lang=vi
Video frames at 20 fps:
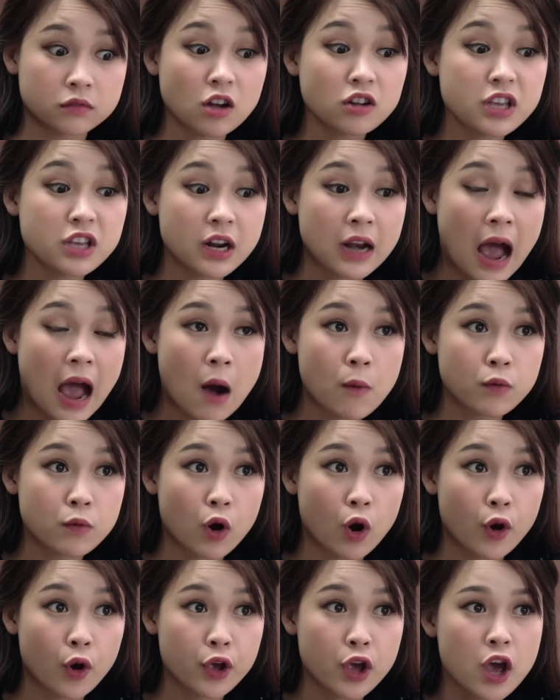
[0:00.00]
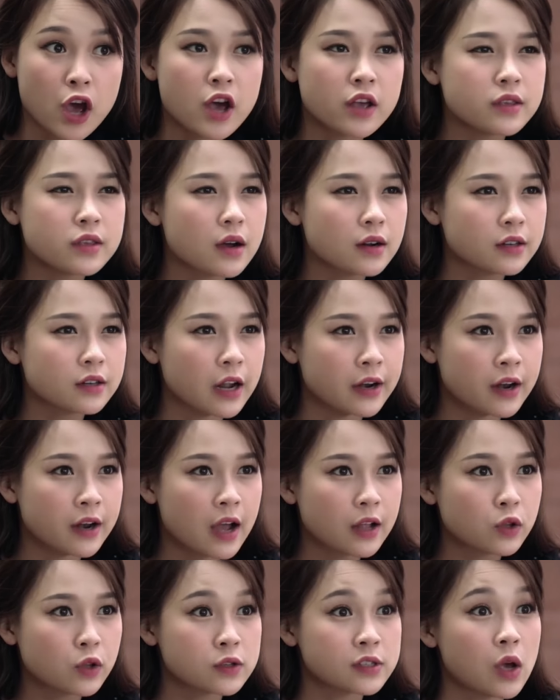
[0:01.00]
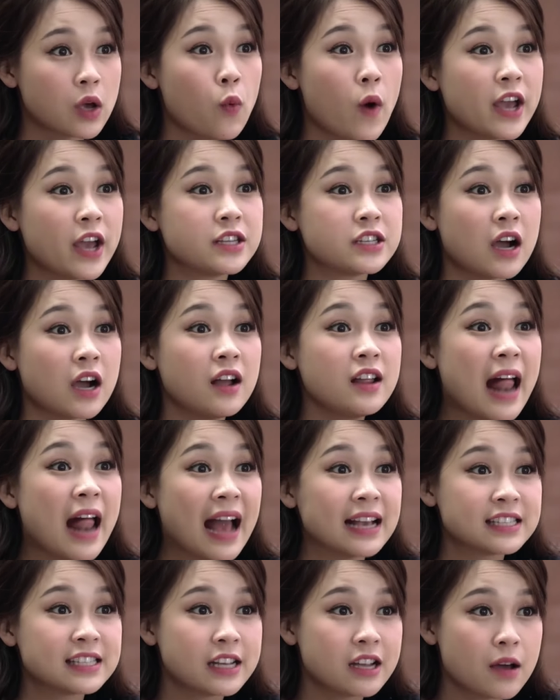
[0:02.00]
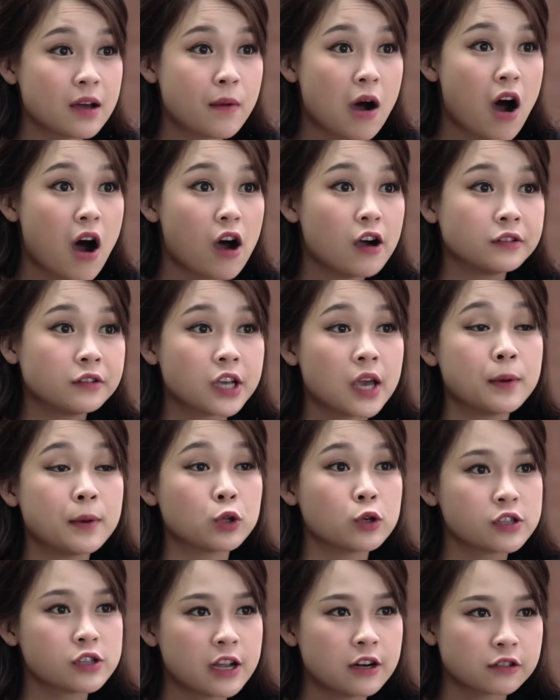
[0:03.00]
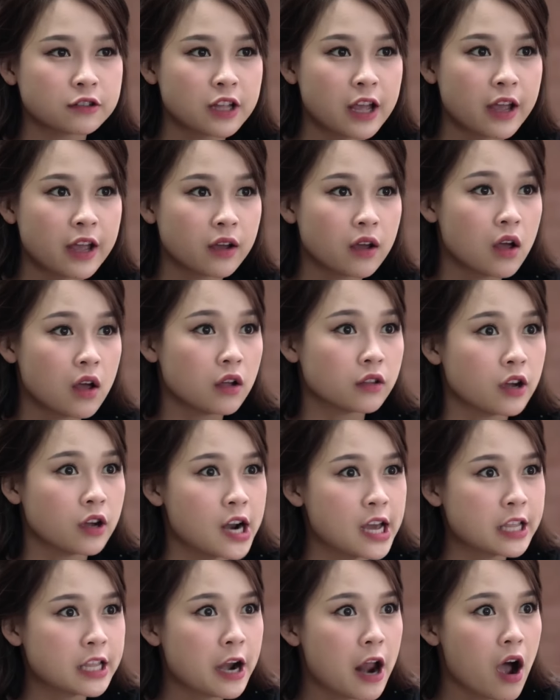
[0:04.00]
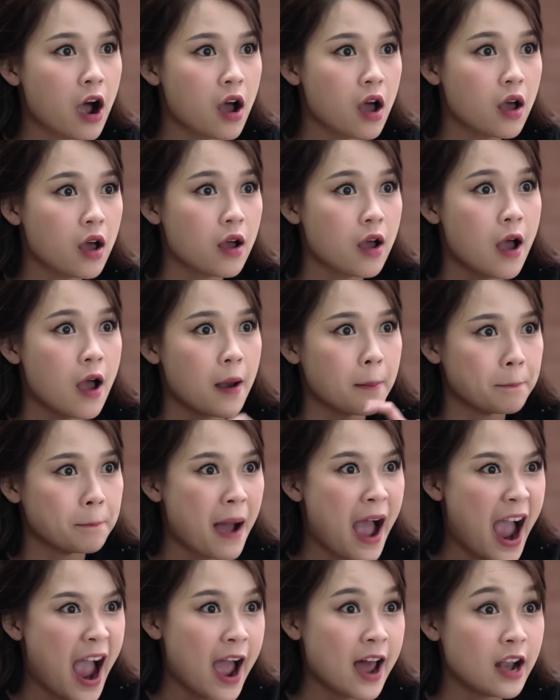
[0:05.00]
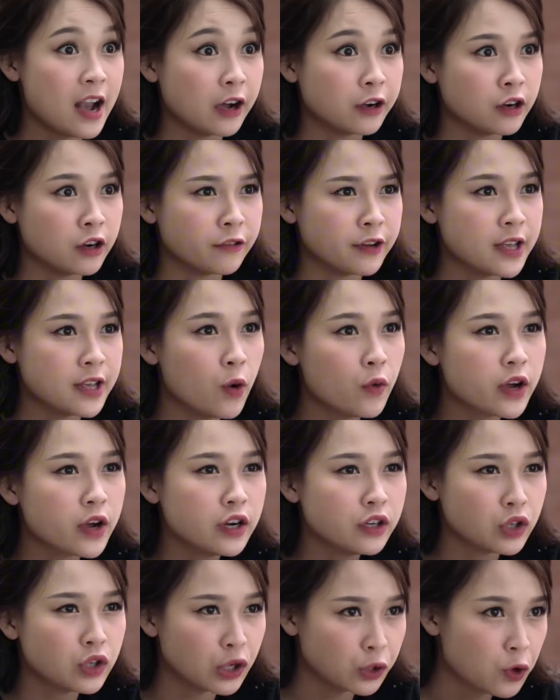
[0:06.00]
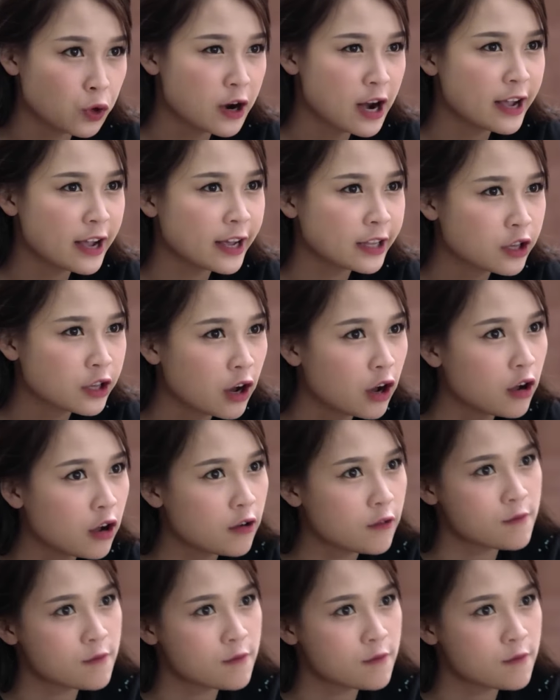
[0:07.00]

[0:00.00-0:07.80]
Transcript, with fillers: tất nhiên là không rồi nhất định á tôi sẽ quay trở lại singapore khi mà tôi xây được tiền từ đây tới đó bà là người phải giấu kín chuyện tôi ở đây nghe chưa